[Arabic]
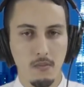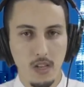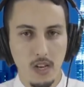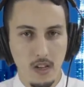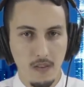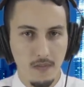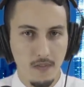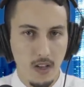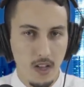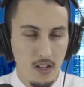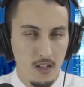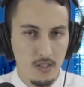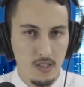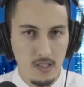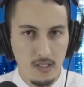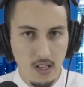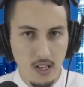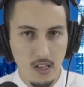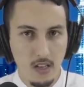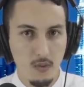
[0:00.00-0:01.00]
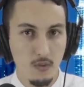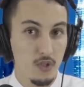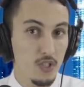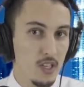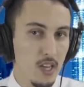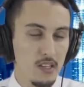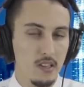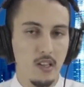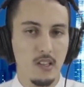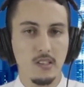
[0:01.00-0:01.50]
ملف الجزائر
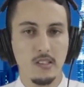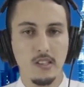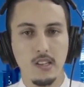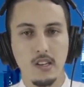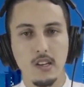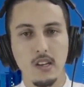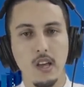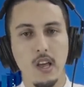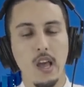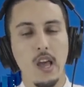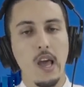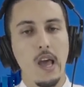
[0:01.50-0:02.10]
والشيطان ديالها